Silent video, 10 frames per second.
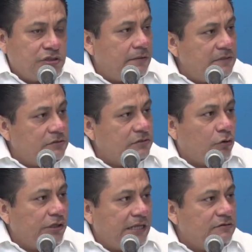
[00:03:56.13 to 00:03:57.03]
Servicios
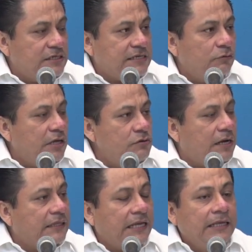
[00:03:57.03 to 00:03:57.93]
Coordinados de Salud de
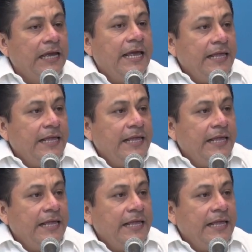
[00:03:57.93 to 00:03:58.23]
Yucatán,